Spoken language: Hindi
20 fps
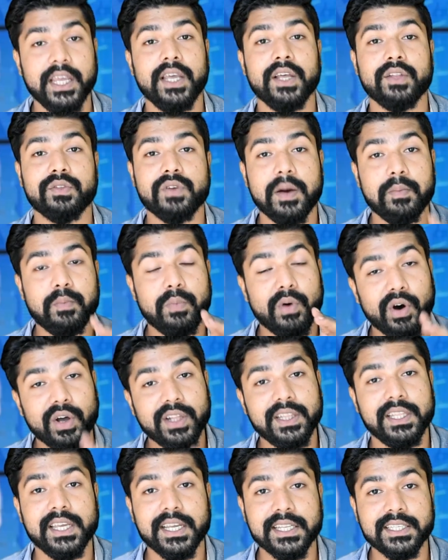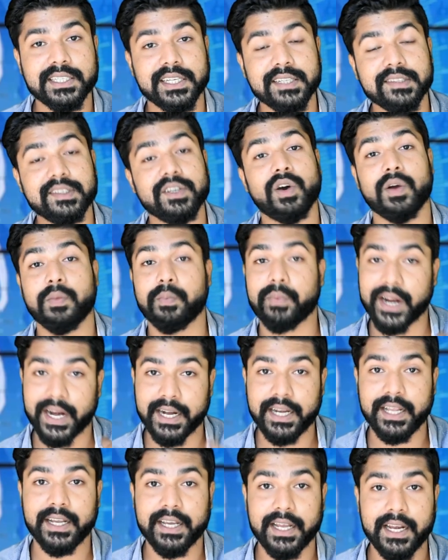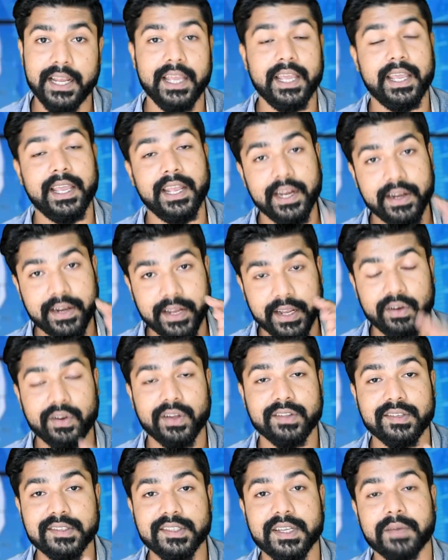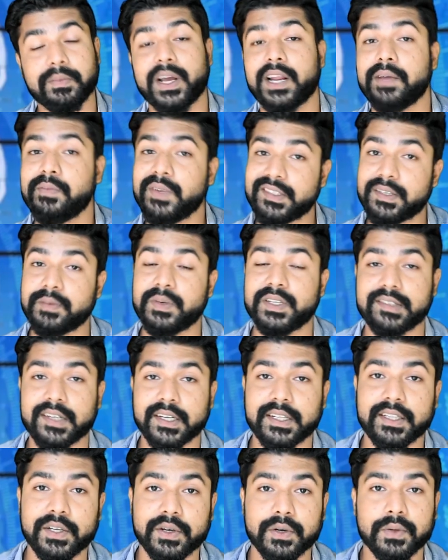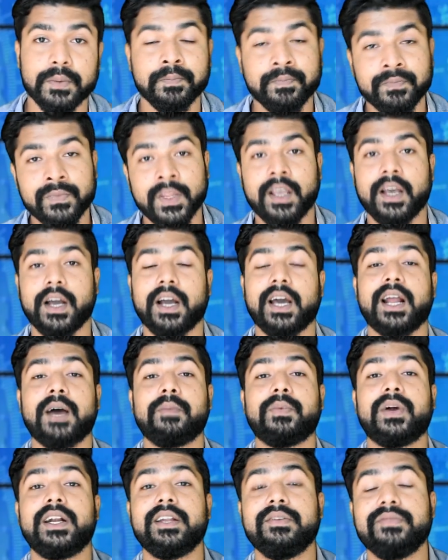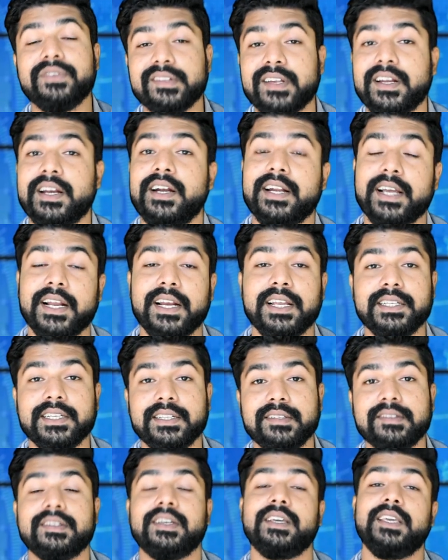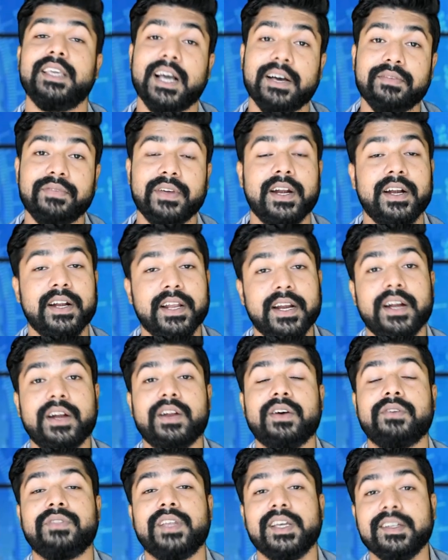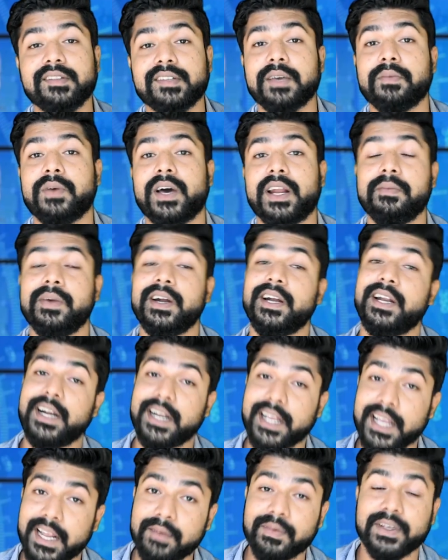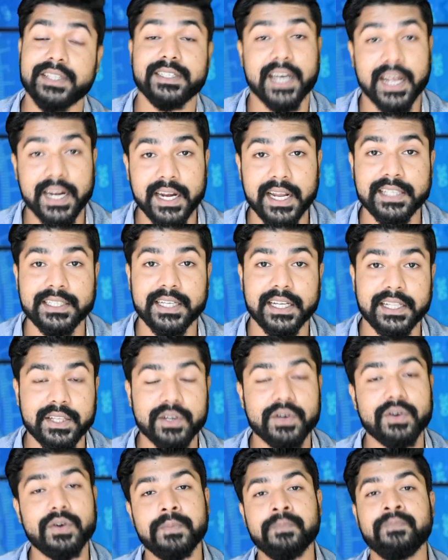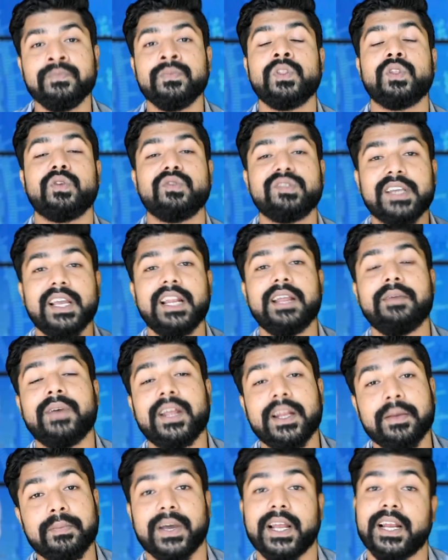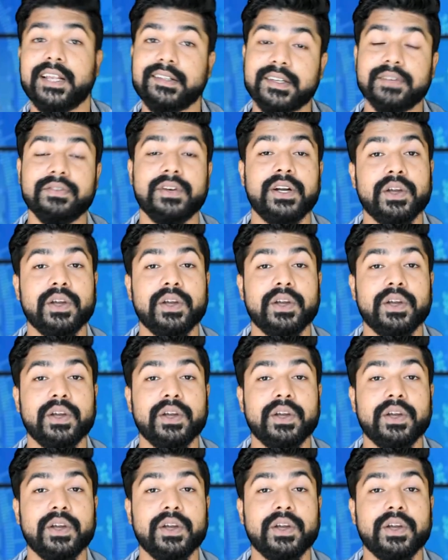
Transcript: तो आप बहुत ही अच्छे से और प्रैक्टिकली इन टेक्नोलॉजीज के बारे में समझ सकते हो अगर आप आर्टिफिशियल इंटेलिजेंस या फिर इंटरनेट ऑफ थिंग्स के बारे में डिटेल में जानना चाहते हो तो उसके लिए मैंने पहले से